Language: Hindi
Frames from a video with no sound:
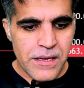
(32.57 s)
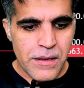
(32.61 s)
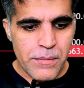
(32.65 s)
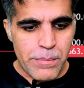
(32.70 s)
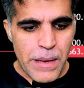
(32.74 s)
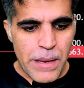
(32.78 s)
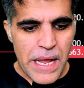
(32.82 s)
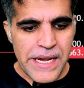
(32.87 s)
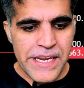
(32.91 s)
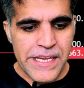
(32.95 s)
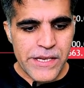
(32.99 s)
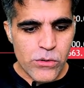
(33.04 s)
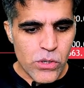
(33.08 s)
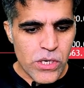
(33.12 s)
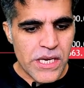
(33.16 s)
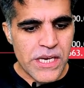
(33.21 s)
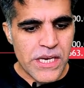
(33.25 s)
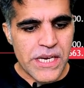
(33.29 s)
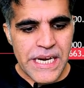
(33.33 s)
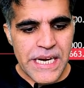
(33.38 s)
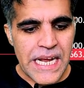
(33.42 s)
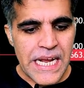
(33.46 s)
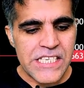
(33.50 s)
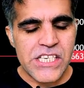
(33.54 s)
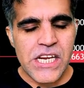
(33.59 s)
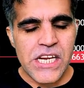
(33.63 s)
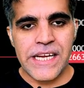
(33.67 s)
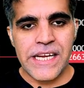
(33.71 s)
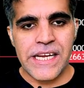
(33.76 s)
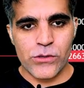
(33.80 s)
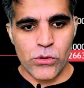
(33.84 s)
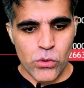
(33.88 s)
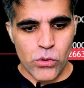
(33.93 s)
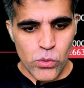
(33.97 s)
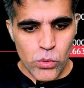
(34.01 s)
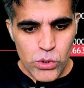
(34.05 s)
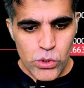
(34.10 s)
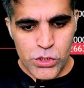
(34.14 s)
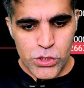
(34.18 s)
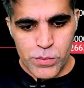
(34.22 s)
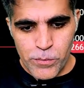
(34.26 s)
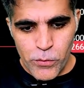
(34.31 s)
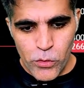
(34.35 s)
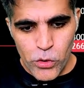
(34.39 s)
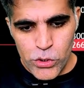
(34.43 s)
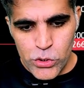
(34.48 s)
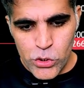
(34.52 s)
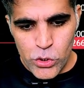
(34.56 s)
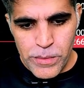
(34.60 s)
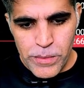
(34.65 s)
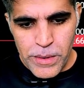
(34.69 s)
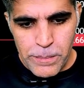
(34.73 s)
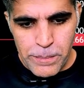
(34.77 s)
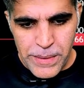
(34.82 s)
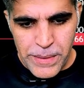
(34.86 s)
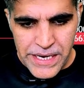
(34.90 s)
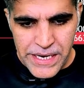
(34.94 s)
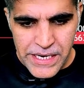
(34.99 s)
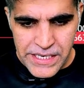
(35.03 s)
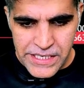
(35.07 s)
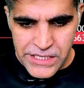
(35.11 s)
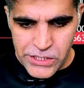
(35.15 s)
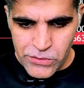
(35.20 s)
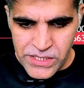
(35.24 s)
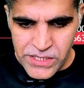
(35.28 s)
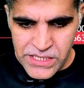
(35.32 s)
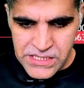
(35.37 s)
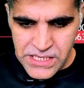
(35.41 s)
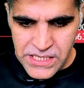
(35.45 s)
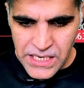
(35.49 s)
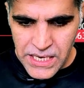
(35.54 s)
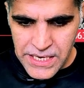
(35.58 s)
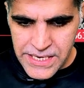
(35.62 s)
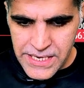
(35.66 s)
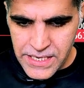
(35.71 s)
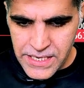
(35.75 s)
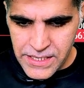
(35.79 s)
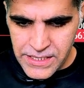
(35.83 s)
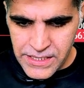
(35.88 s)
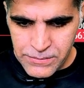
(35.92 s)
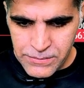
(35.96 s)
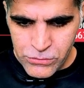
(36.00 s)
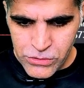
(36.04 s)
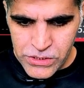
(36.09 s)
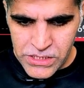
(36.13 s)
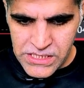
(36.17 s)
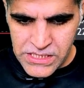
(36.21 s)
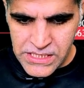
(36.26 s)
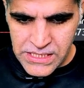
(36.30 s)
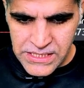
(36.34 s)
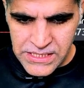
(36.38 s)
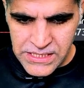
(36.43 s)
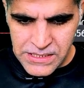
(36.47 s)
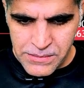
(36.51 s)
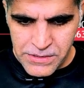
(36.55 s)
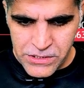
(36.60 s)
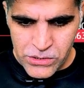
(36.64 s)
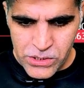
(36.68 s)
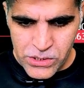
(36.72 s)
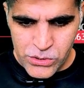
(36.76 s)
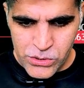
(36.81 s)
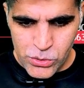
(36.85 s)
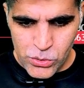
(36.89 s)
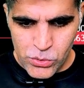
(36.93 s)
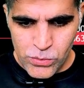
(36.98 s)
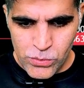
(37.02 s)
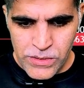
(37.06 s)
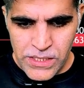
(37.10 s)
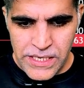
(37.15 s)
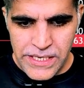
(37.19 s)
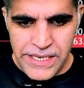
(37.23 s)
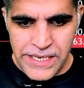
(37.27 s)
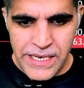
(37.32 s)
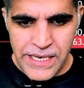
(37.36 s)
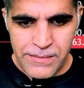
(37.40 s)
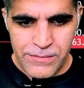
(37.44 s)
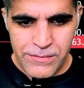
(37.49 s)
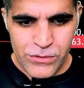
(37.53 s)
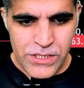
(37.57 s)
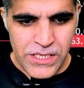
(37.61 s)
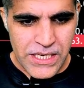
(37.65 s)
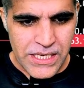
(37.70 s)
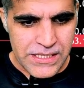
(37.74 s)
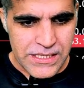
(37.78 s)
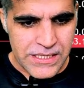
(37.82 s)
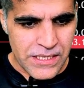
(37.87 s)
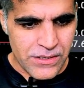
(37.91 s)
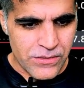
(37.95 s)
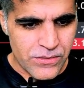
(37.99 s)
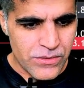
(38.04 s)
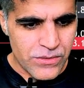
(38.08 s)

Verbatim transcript: पैनिक होकर क्रैश आया तो उस पोर्ट को भी ब्रेक करती हुई नजर आ रही है अगर आप मुझे इजाजत दें मैं थोड़ा जूम करके आपको दिखाता हूं